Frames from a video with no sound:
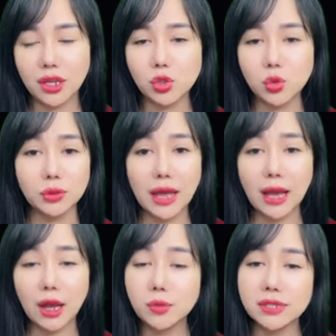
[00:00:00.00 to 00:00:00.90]
không phát
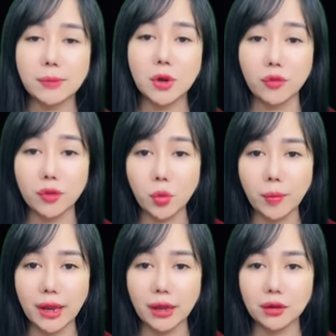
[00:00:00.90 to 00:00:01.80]
ra tiếng động.
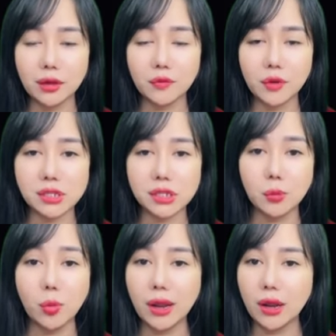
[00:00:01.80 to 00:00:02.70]
Giả sử
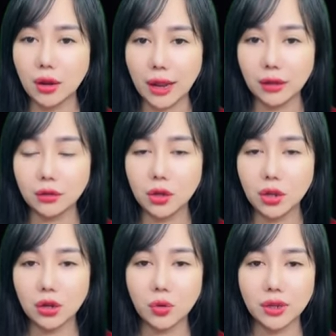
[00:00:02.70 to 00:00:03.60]
không tìm được anh,
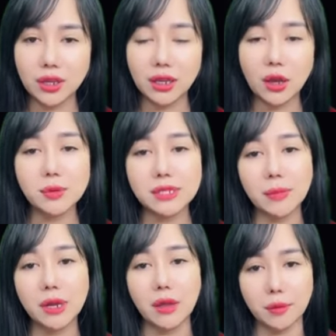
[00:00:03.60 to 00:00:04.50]
cô cũng không
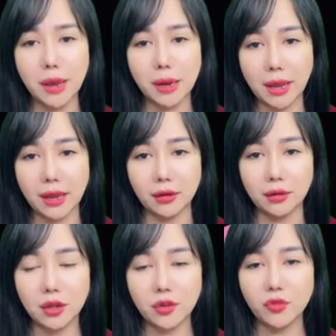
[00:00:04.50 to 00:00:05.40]
định về nhà trong đêm
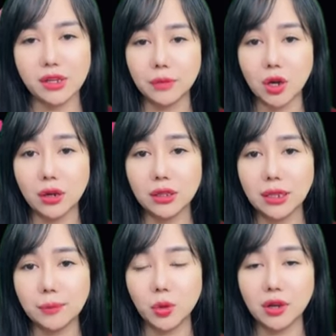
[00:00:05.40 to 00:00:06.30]
nay.
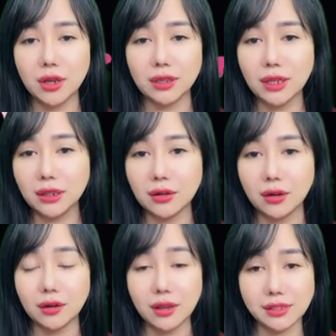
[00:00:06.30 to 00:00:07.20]
Hiếm khi được tự
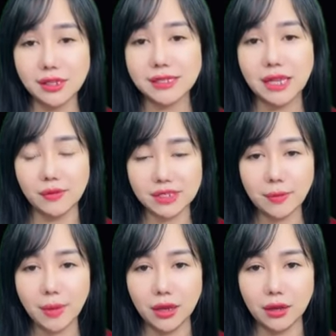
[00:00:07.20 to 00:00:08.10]
do, Lâm Quân
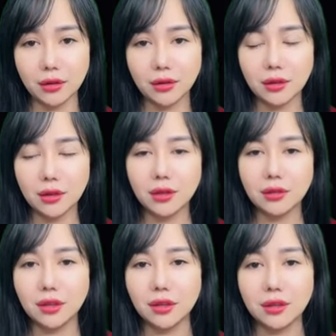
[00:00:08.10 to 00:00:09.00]
Dao cho phép bản
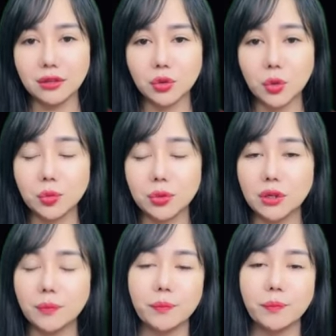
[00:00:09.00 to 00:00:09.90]
thân buông thả một chút.